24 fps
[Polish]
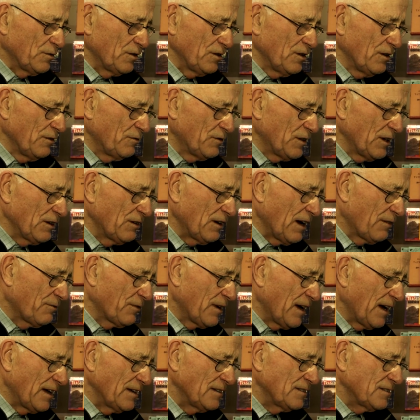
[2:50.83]
i tych
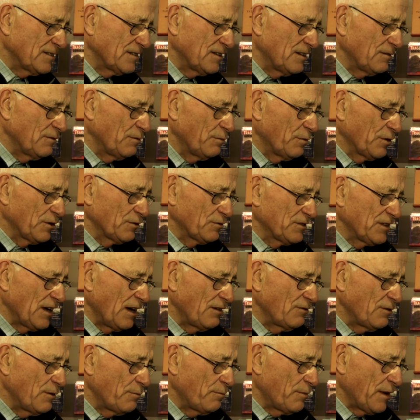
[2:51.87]
afgańskich, bo
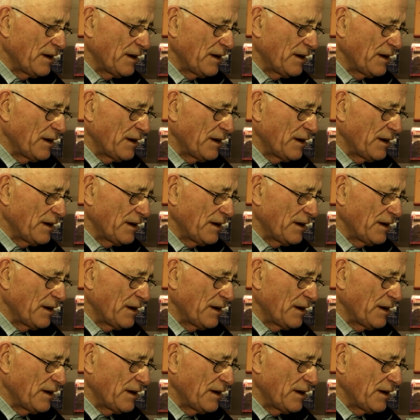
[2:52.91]
cały